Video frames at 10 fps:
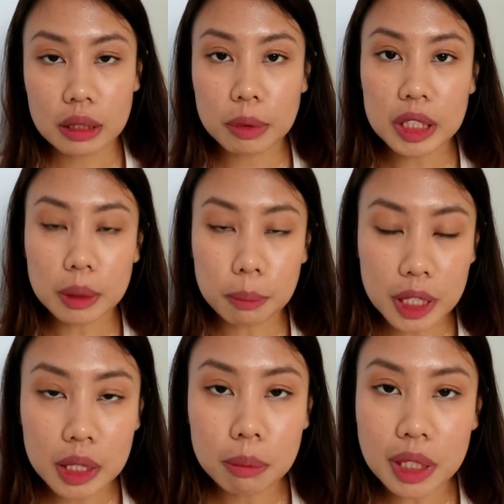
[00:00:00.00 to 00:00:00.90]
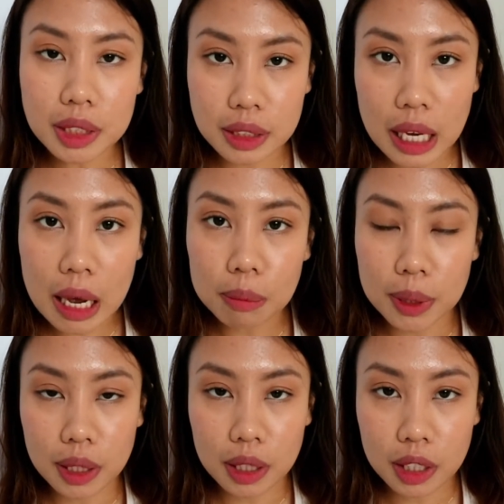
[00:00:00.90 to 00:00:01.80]
teman-teman bisa
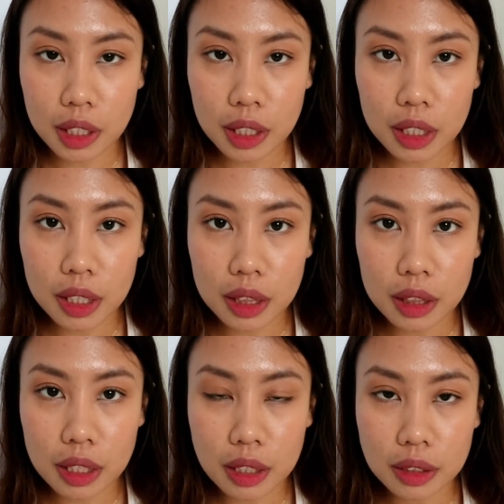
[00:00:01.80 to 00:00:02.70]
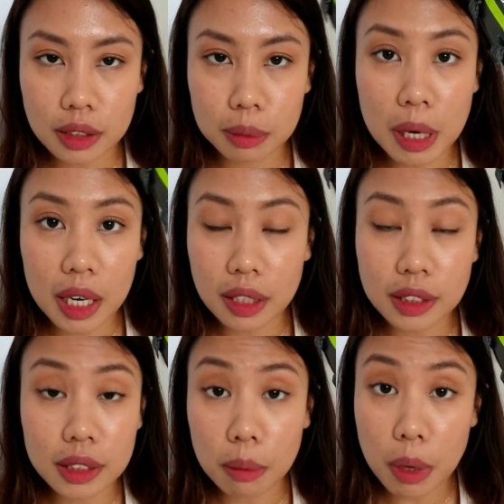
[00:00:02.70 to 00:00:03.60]
beli tas
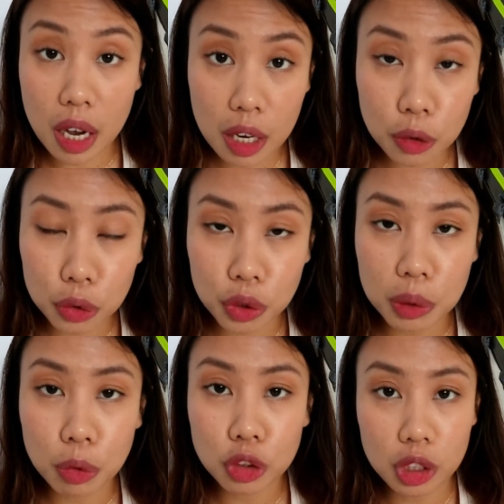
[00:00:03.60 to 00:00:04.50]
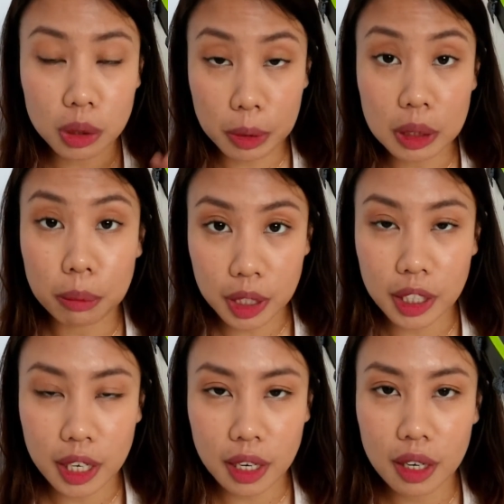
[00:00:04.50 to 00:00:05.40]
bagasi tambahan untuk di motor teman-teman
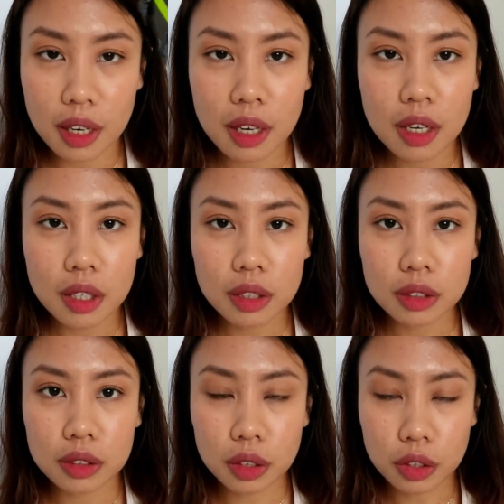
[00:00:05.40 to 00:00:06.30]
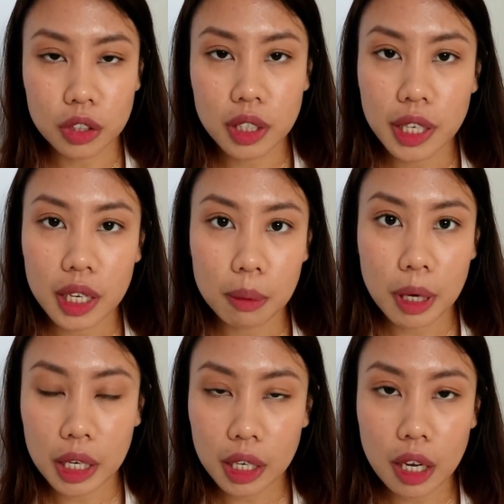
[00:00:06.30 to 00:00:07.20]
ya Contohnya kayak
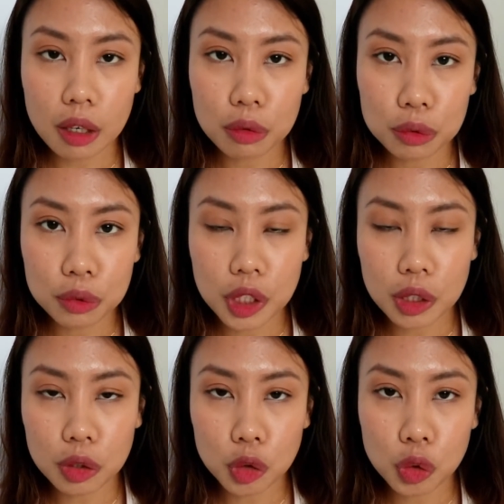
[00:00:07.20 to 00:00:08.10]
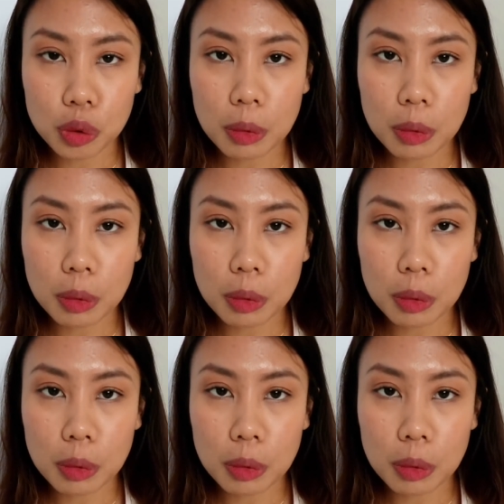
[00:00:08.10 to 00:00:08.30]
kemarin aku itu